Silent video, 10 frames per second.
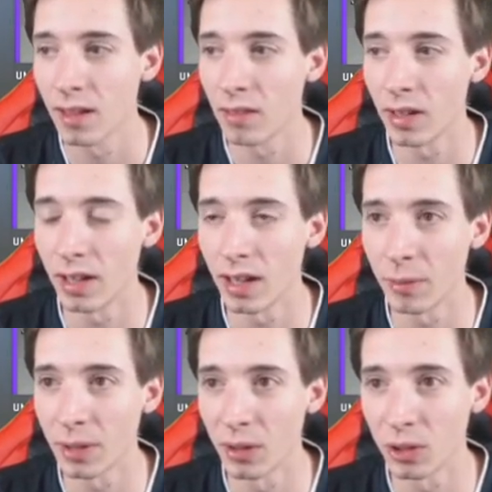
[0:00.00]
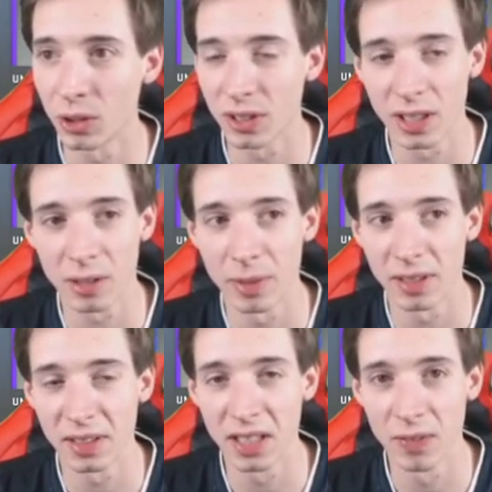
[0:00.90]
Weil da habe ich dann auch schon, sage ich mal,
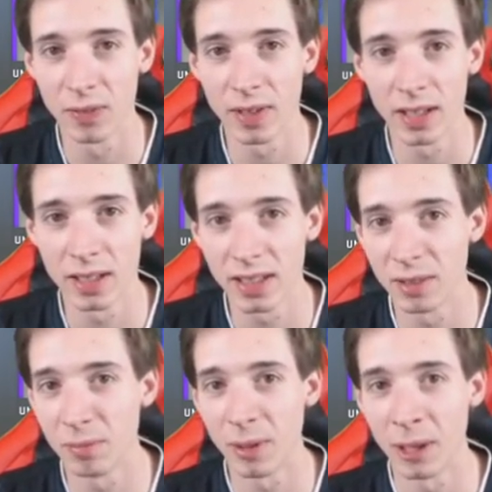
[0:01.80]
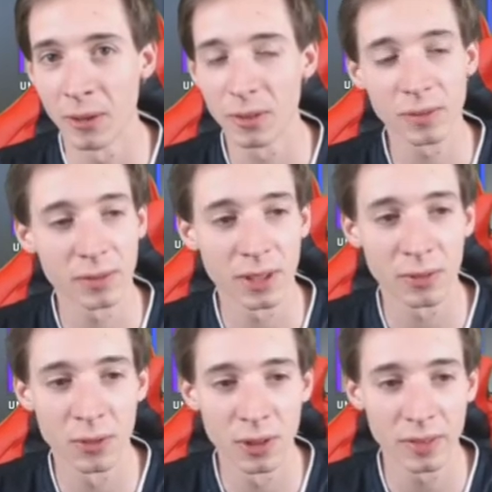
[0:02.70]
ein Giveaway in Planung
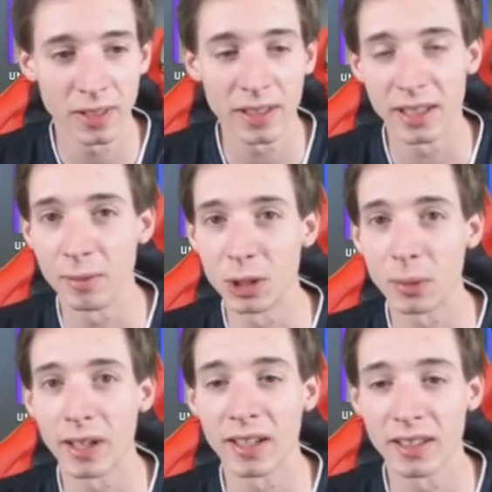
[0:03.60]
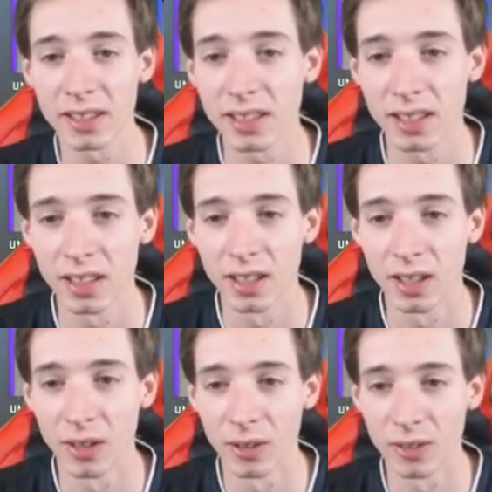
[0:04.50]
dafür, ein dementsprechendes.
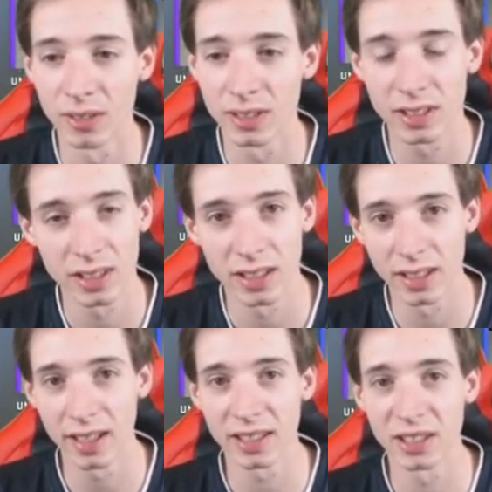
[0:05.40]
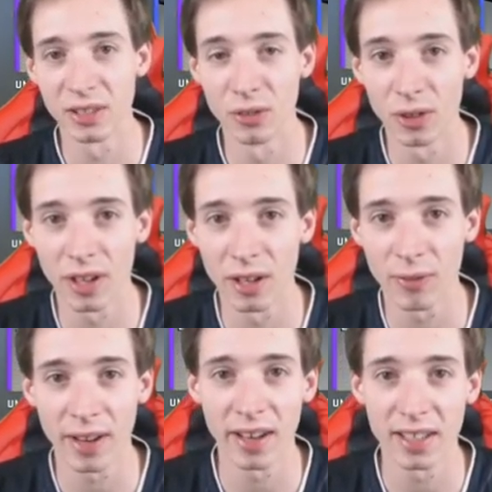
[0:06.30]
Und ja, es ist nur noch eine
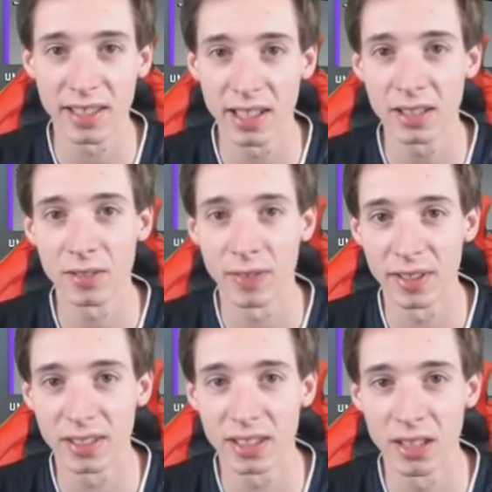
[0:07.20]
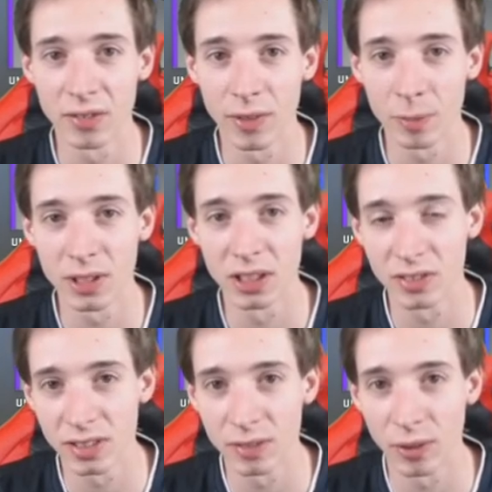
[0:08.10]
Frage der Zeit, wann das Giveaway
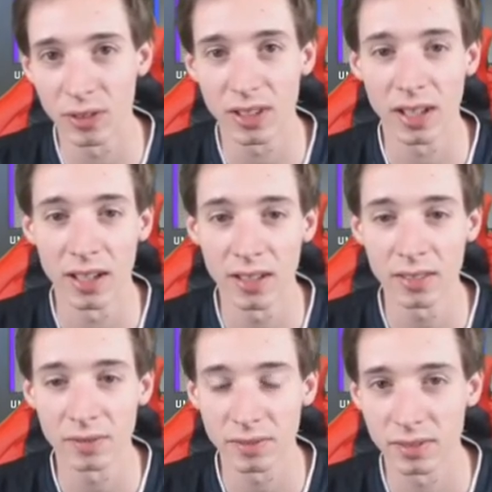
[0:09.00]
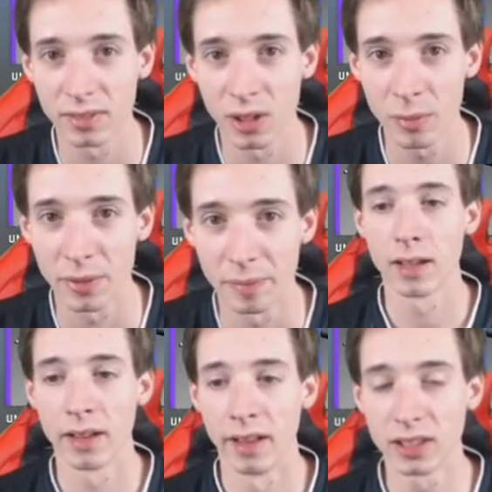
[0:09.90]
bzw. die 1K kommen.
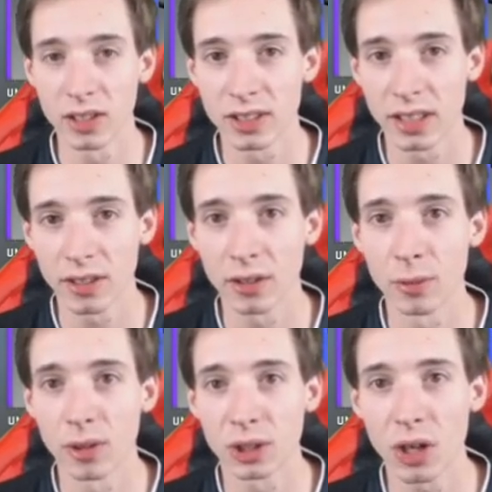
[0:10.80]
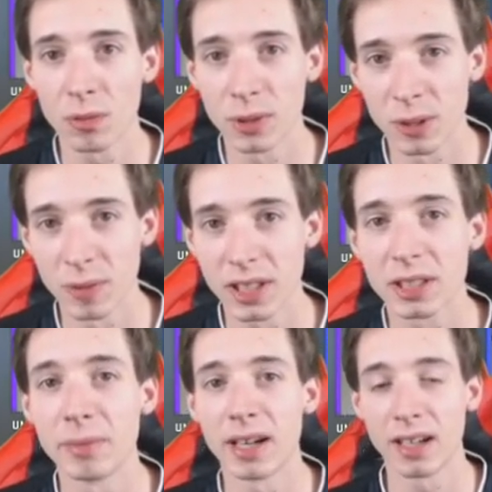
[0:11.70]
Ansonsten sage ich auch nochmal noch Ciao und bis zum
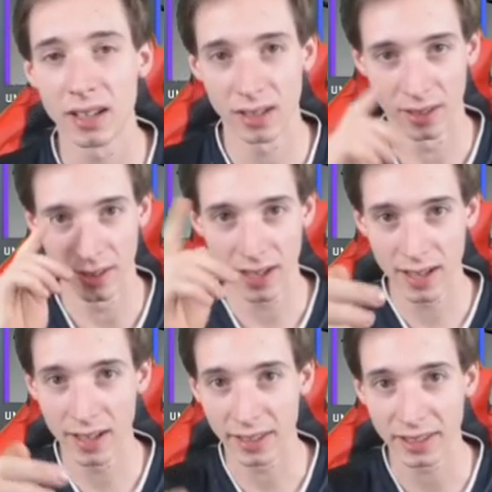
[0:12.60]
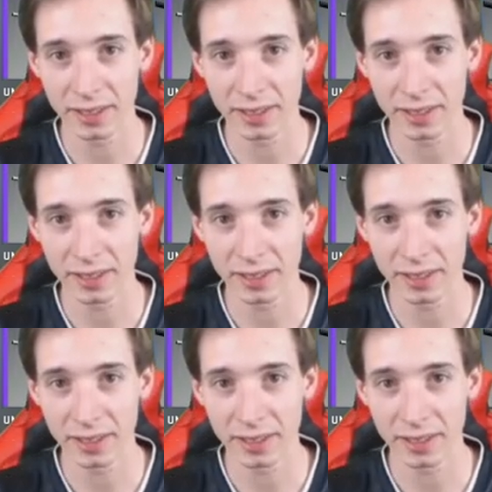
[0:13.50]
nächsten Mal. Euer Alex.